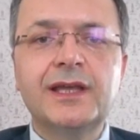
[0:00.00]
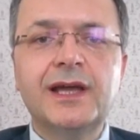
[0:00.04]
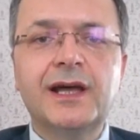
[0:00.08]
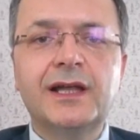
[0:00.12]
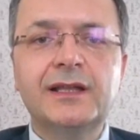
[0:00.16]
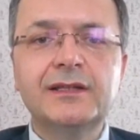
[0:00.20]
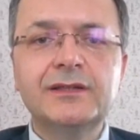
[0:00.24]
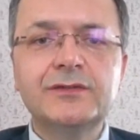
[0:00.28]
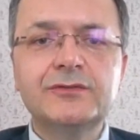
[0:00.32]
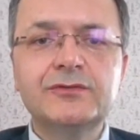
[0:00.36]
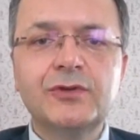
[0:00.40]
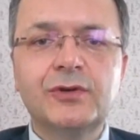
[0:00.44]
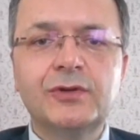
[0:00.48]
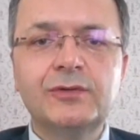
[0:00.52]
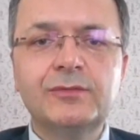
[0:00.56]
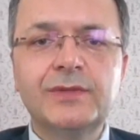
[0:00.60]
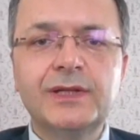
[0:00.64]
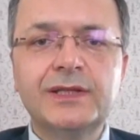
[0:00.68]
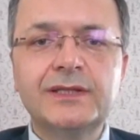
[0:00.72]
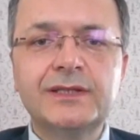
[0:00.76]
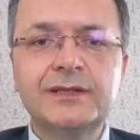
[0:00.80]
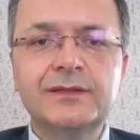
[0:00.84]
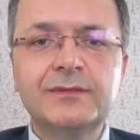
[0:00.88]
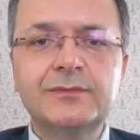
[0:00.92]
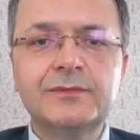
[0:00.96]
Yalnız
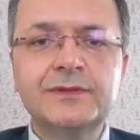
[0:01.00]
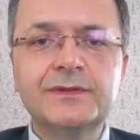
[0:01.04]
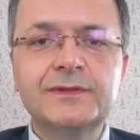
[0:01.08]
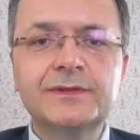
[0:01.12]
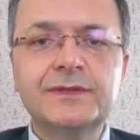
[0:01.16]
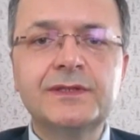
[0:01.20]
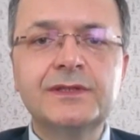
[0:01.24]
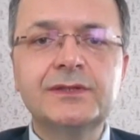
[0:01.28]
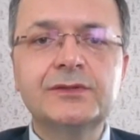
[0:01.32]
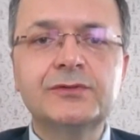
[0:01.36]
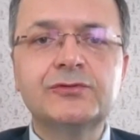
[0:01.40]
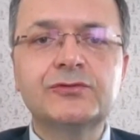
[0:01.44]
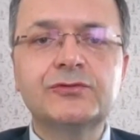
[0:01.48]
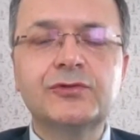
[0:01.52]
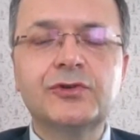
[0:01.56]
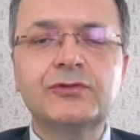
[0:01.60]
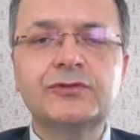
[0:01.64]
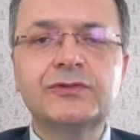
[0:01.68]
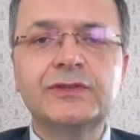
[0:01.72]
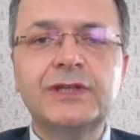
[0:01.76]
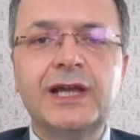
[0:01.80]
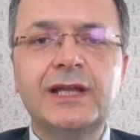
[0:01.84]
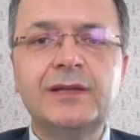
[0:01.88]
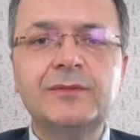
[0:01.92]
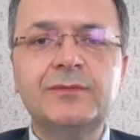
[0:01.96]
olmadığımızı,
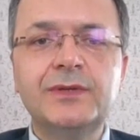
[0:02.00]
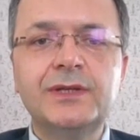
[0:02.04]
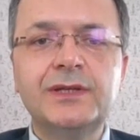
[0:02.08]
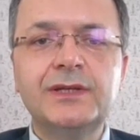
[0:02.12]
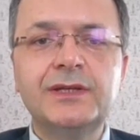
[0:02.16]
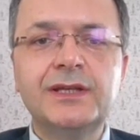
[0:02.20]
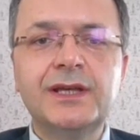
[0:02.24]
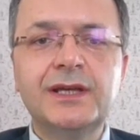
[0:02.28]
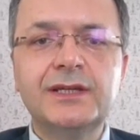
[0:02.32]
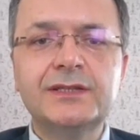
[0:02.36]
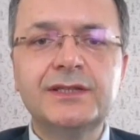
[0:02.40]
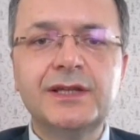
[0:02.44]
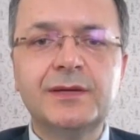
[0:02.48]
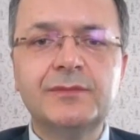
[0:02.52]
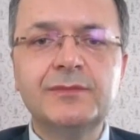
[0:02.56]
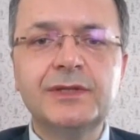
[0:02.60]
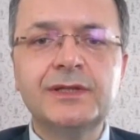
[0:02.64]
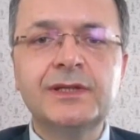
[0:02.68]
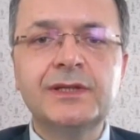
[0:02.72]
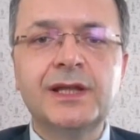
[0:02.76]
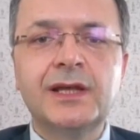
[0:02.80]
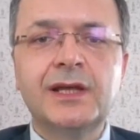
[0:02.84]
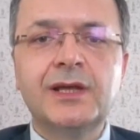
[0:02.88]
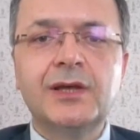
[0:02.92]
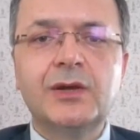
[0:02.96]
sosyal bir
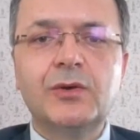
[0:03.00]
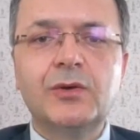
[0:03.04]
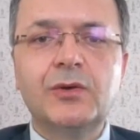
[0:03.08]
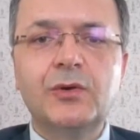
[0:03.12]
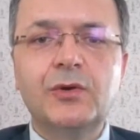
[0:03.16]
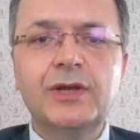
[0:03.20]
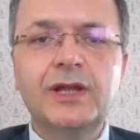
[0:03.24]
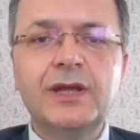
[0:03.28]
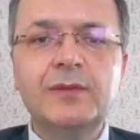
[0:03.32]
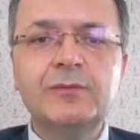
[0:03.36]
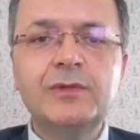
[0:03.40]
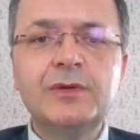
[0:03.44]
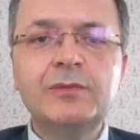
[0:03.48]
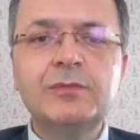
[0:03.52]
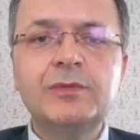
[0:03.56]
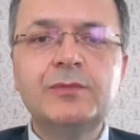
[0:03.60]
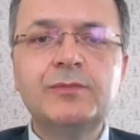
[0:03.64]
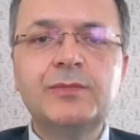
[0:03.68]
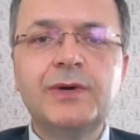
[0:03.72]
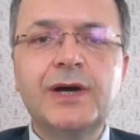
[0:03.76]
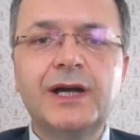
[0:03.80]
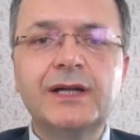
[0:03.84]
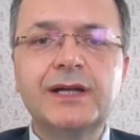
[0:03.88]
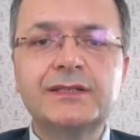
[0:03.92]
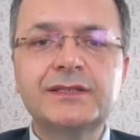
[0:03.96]
yaşamın önemli
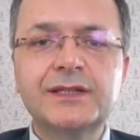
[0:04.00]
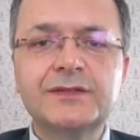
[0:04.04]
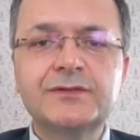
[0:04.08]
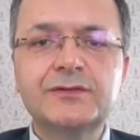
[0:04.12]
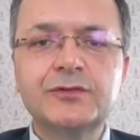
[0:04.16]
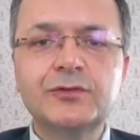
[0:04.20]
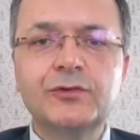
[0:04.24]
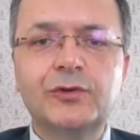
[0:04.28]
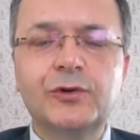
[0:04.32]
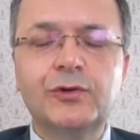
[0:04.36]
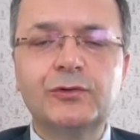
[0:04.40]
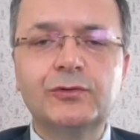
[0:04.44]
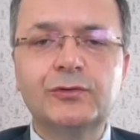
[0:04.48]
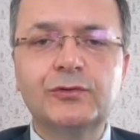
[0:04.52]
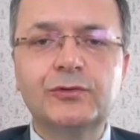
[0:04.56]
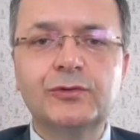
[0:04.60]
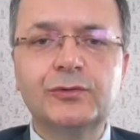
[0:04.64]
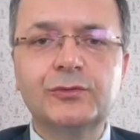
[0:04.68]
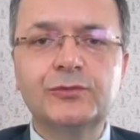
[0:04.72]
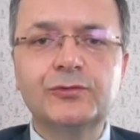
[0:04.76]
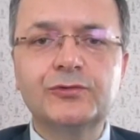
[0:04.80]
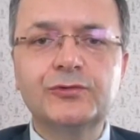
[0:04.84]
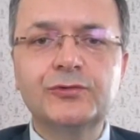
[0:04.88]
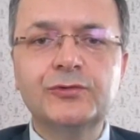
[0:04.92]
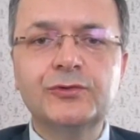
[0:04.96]
bir parçası
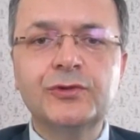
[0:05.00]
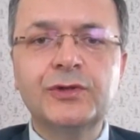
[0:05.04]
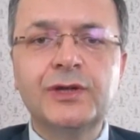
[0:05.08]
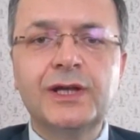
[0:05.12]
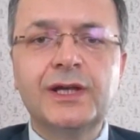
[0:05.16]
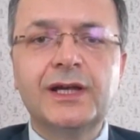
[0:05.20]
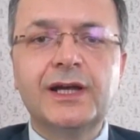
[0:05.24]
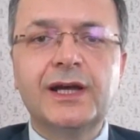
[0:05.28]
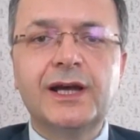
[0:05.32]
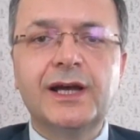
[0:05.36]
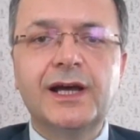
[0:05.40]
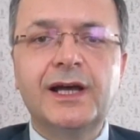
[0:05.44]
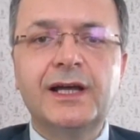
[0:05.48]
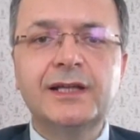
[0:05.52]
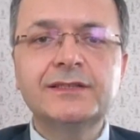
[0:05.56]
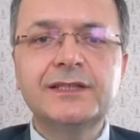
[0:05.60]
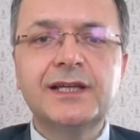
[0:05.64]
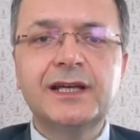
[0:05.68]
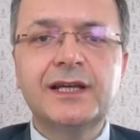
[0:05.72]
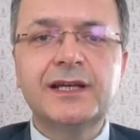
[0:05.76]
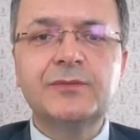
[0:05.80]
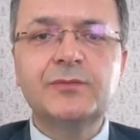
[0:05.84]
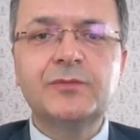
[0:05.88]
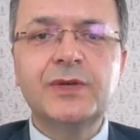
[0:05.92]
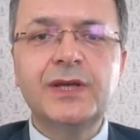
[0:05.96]
olduğumuzu,
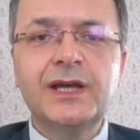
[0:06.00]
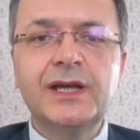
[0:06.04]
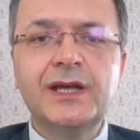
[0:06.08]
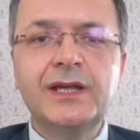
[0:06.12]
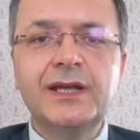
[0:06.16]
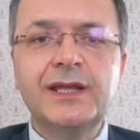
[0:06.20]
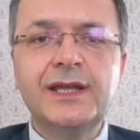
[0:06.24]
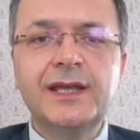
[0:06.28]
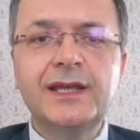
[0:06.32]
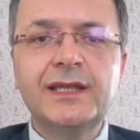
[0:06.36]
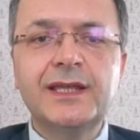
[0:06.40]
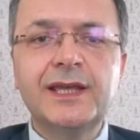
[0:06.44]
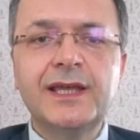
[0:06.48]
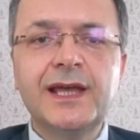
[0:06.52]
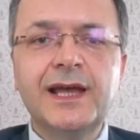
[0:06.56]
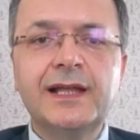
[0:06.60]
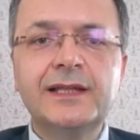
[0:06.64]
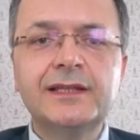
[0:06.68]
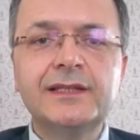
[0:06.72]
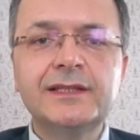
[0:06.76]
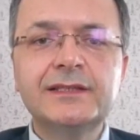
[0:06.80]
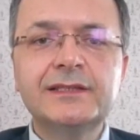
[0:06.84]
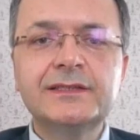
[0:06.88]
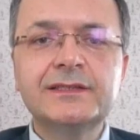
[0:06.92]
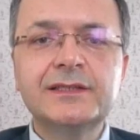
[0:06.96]
ancak bir araya
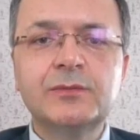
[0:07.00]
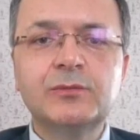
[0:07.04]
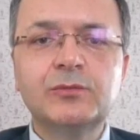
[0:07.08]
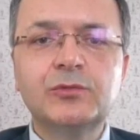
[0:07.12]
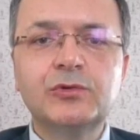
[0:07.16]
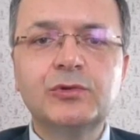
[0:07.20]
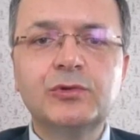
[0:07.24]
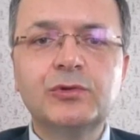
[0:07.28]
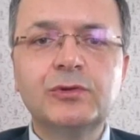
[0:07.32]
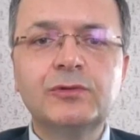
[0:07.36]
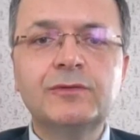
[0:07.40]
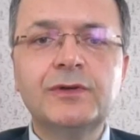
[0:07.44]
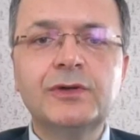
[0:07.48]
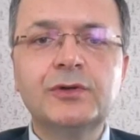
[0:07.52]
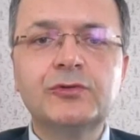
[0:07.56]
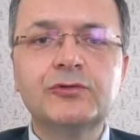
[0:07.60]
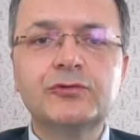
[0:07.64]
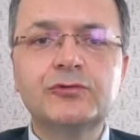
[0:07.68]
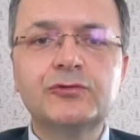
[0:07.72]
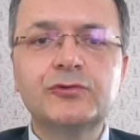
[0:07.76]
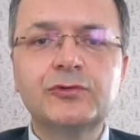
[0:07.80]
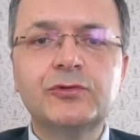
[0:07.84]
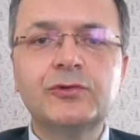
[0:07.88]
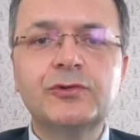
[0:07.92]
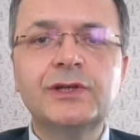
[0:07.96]
geldikçe mutlu ve
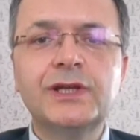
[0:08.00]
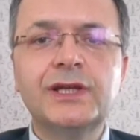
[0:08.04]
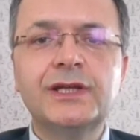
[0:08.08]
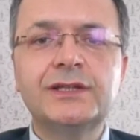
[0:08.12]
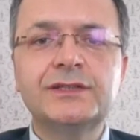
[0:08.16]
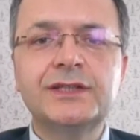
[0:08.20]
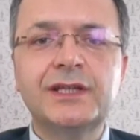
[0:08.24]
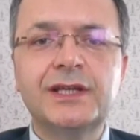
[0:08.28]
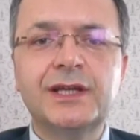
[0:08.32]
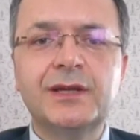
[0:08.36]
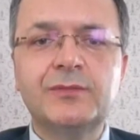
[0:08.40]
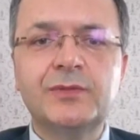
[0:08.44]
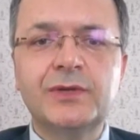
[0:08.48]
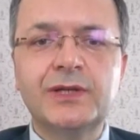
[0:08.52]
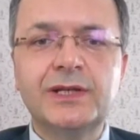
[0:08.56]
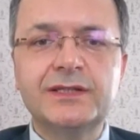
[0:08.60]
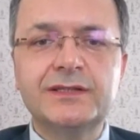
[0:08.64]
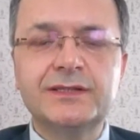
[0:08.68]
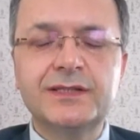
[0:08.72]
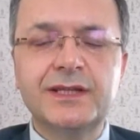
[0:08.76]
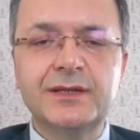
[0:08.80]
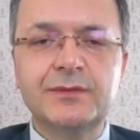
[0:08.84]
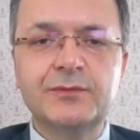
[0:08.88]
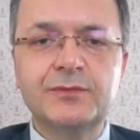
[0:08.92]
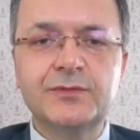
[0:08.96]
huzurlu
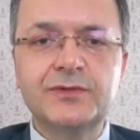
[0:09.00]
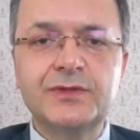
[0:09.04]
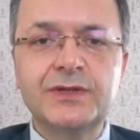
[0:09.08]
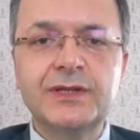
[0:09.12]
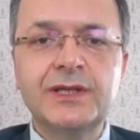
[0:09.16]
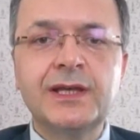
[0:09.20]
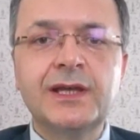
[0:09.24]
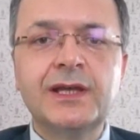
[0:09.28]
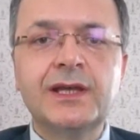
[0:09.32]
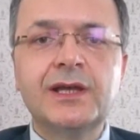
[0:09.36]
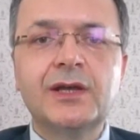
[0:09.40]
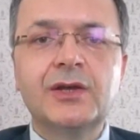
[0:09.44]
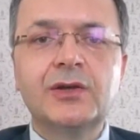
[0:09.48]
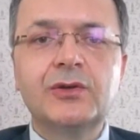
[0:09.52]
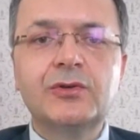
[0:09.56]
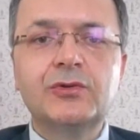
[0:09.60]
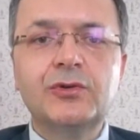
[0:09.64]
yaşayabileceğimizi,